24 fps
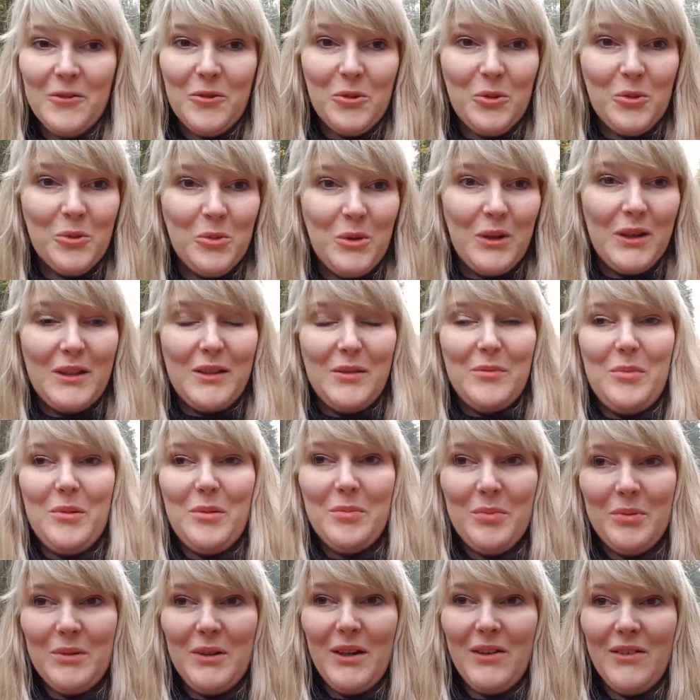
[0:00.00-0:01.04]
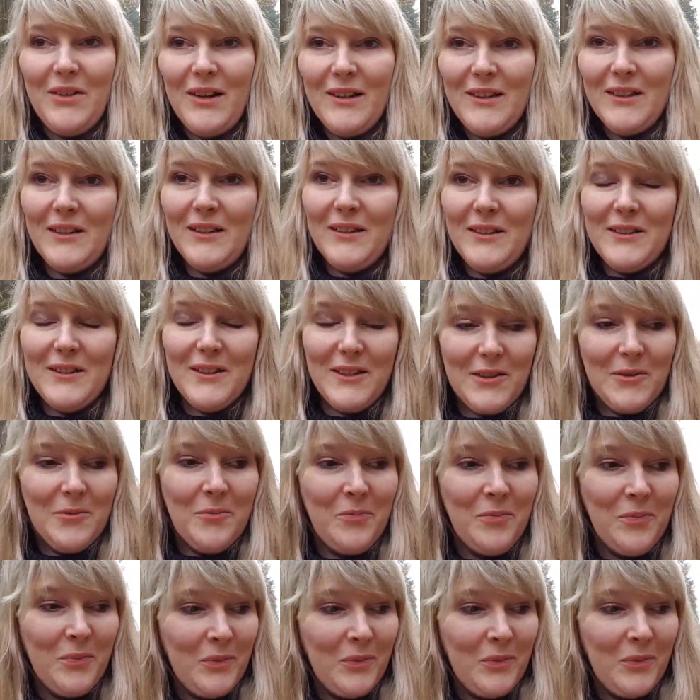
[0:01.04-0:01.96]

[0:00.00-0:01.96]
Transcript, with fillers: тут у этой преподавательницы,